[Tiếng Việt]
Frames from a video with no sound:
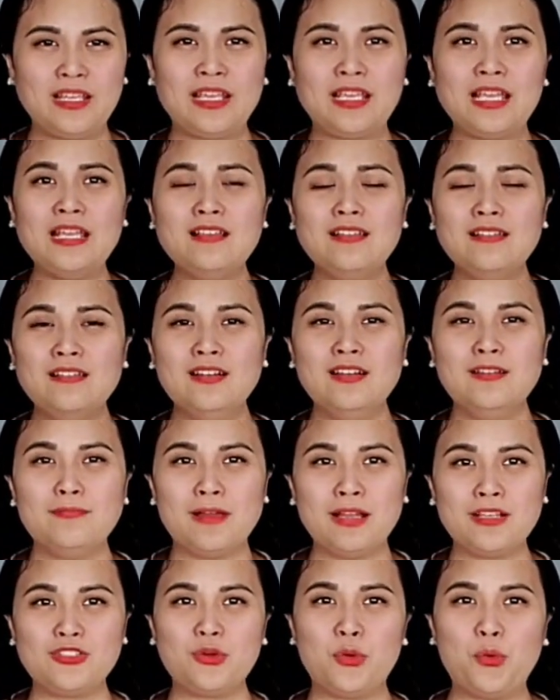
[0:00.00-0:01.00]
thì cái người
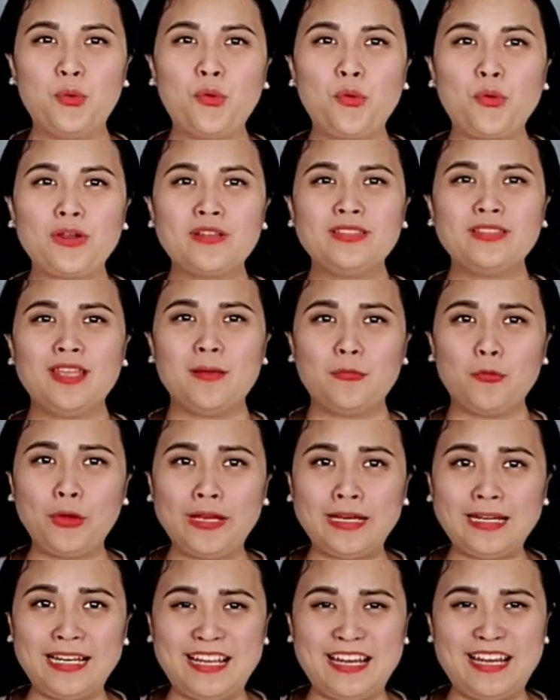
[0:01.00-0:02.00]
mà chủ của cái tiệm
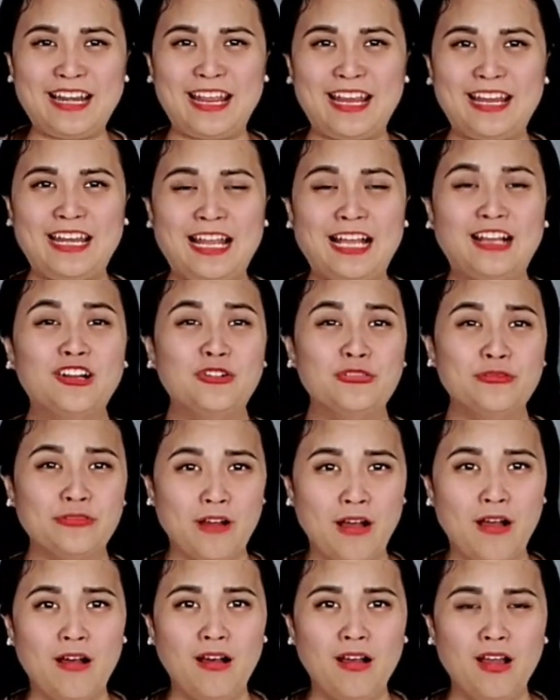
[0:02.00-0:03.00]
Quickly này là người
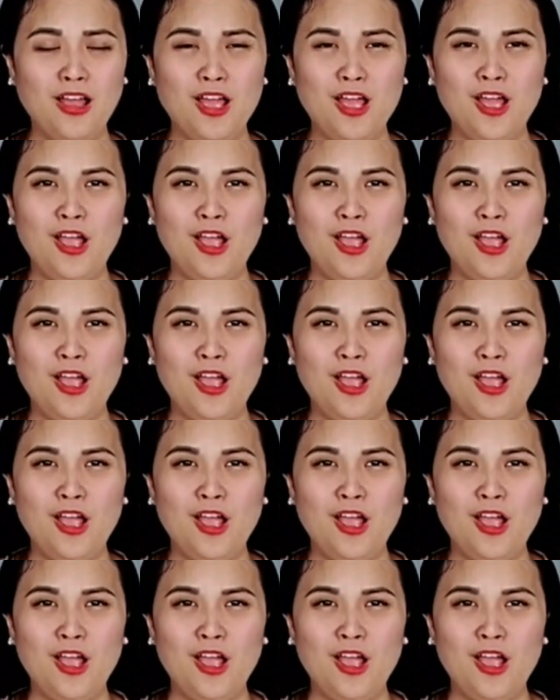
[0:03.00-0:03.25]
vợ